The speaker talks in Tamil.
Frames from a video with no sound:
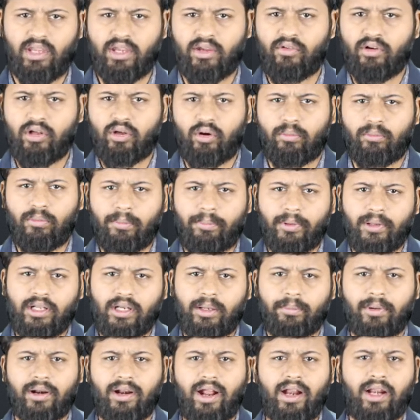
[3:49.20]
இவனுக்கு ரொம்ப
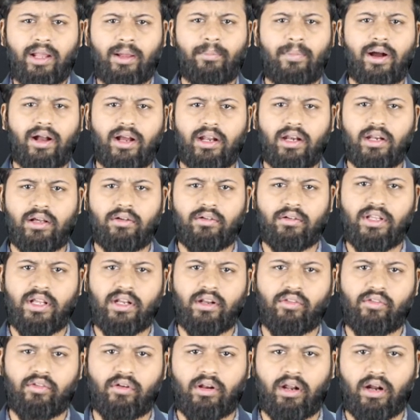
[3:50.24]
பதட்டப்படுறான் ஆனால் மக்களுக்கு வந்து
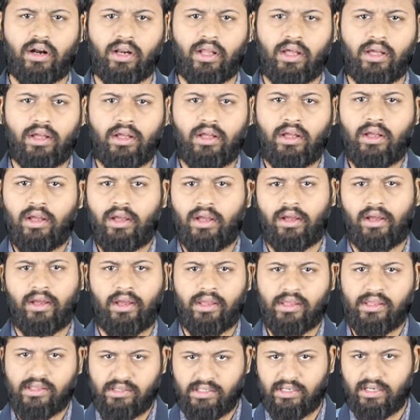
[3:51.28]
என்ன சொல்கிறாங்கன்னா
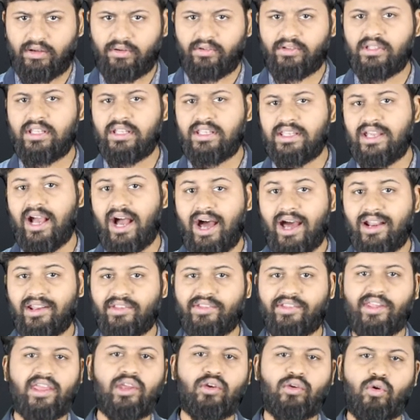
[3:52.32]
இதில் வந்து யார்
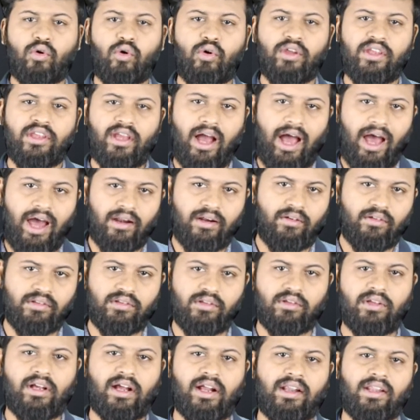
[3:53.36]
சைக்கோ யார்
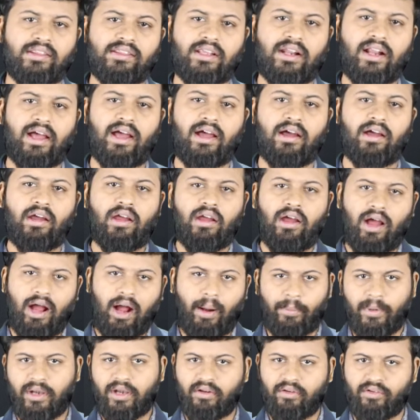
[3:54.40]
வந்து கடத்துகிறான்
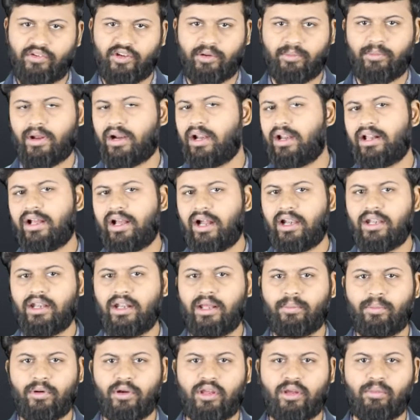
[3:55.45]
அப்படின்ற விஷயம் என்னால்
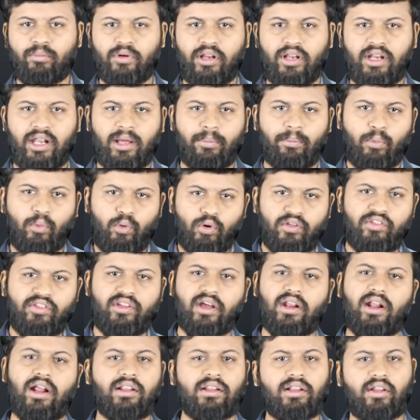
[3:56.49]
கண்டே பிடிக்க முடியல
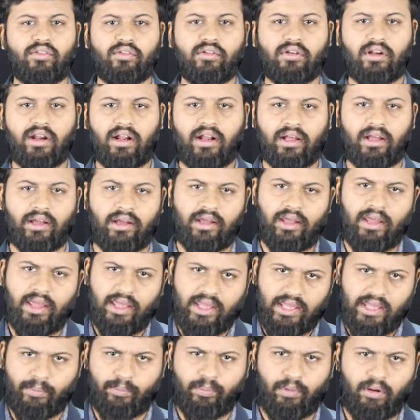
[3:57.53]
போலீஸ்காரன் அதான் சொல்கிறாங்க
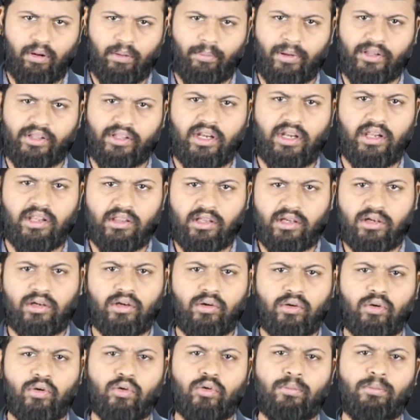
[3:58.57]
எப்போயுமே பார்த்தீங்கன்னா
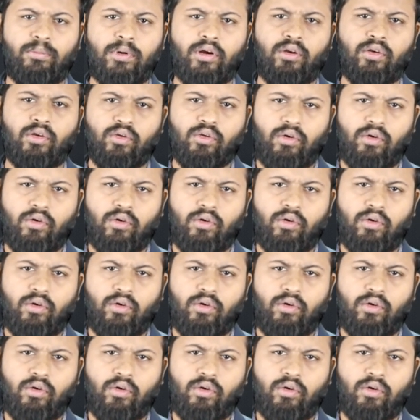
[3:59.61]
இதுக்குன்னு ஒரு கும்பல்